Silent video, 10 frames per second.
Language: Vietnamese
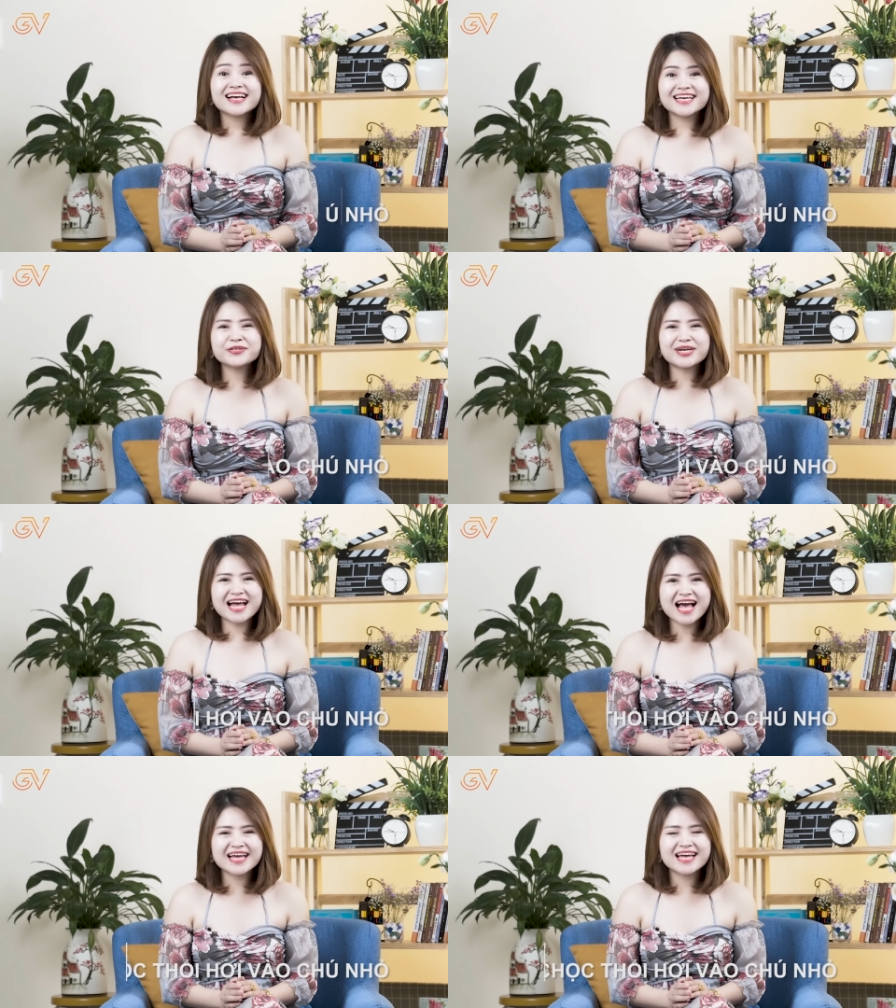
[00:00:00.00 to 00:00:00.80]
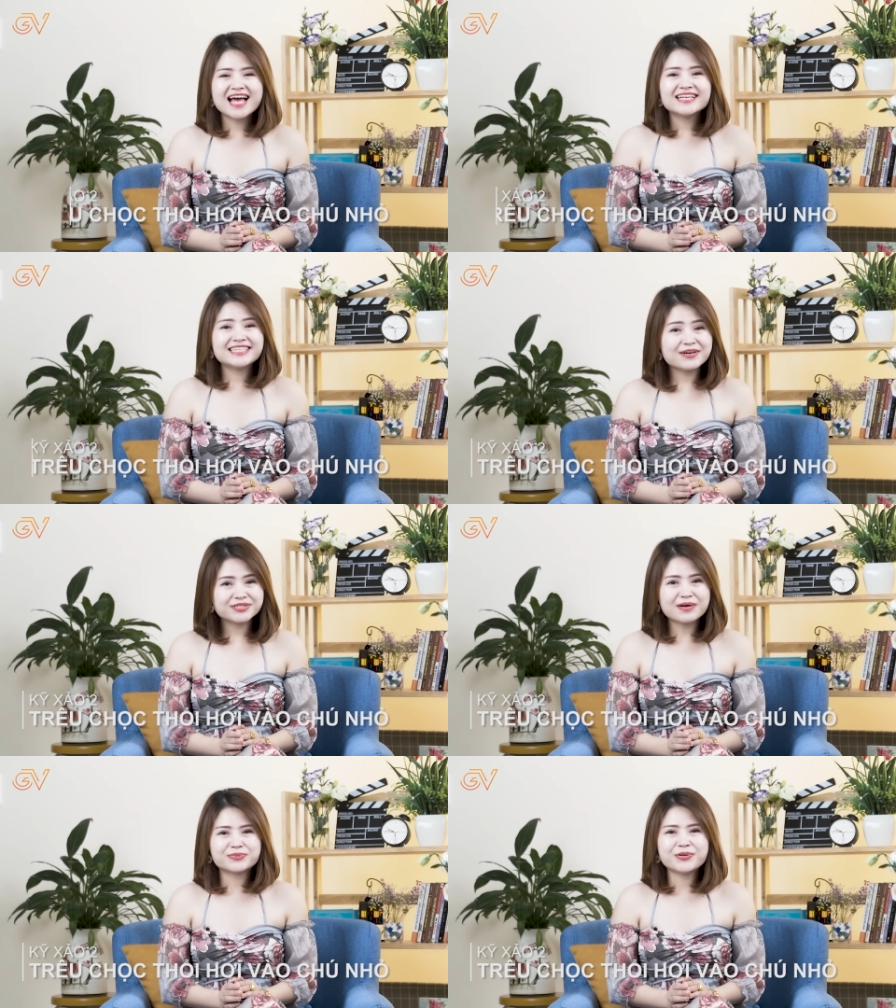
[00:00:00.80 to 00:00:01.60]
kỹ thuật 2 treo
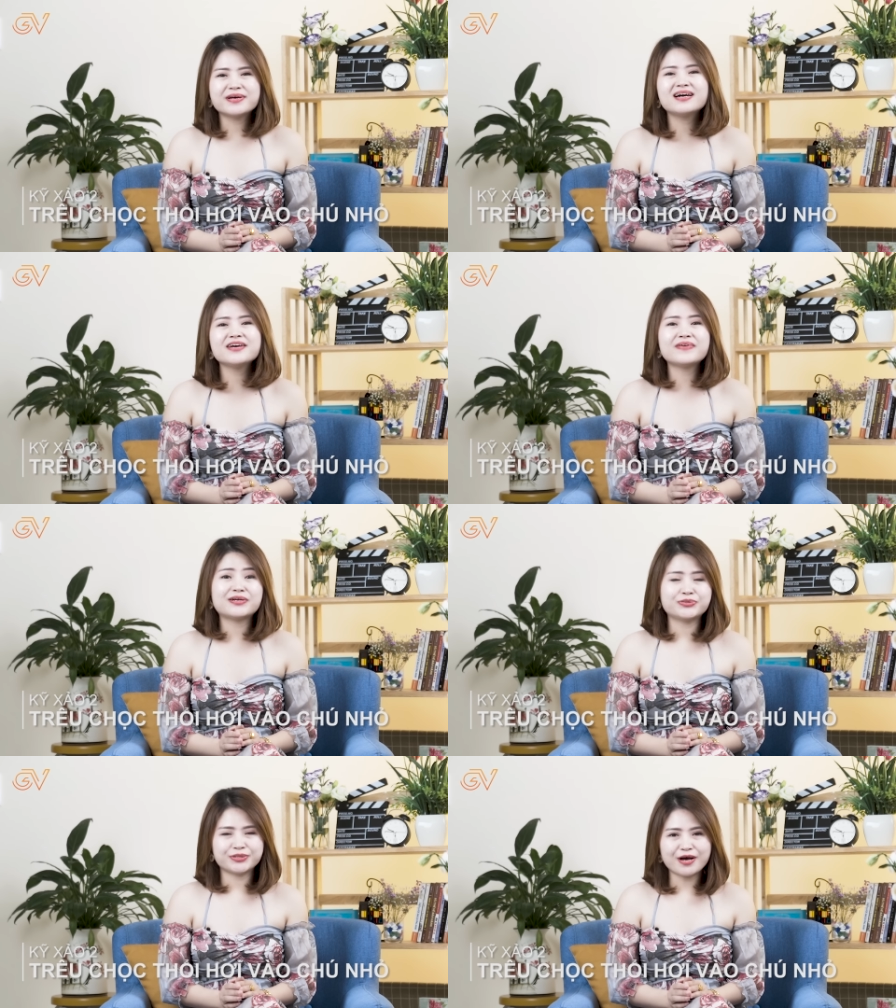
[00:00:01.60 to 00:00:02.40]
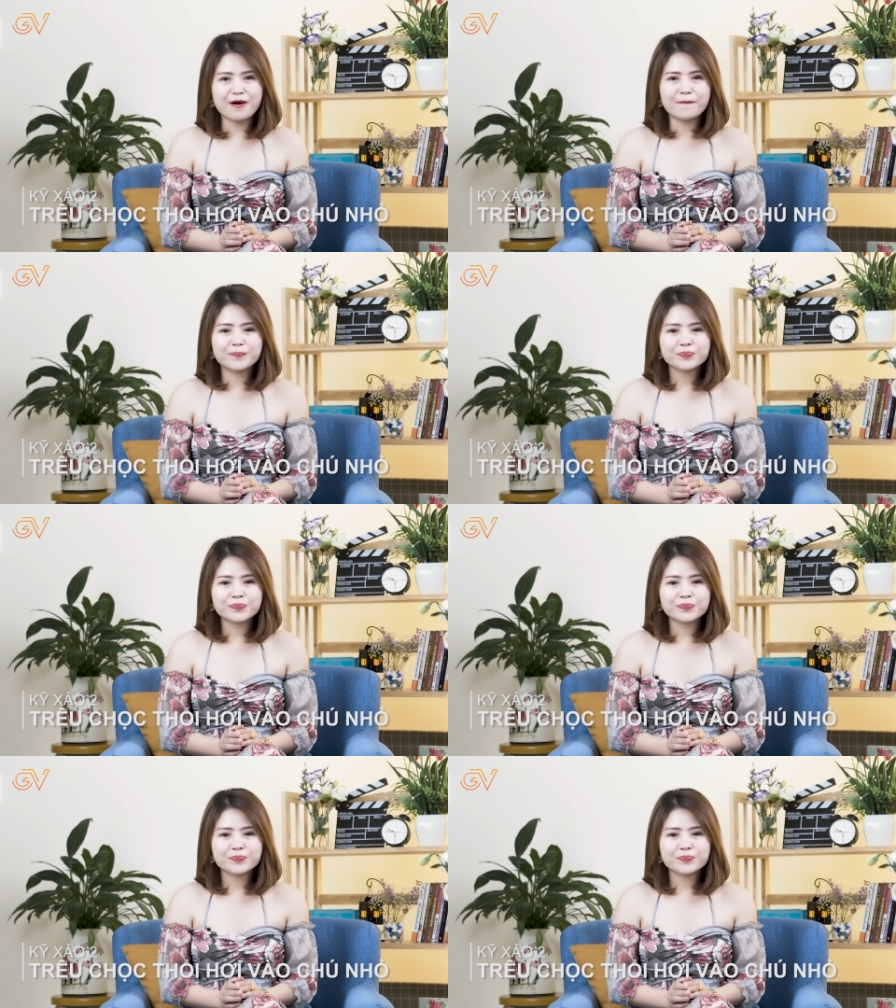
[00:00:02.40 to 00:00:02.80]
chọc thổi hơi vào chú nhỏ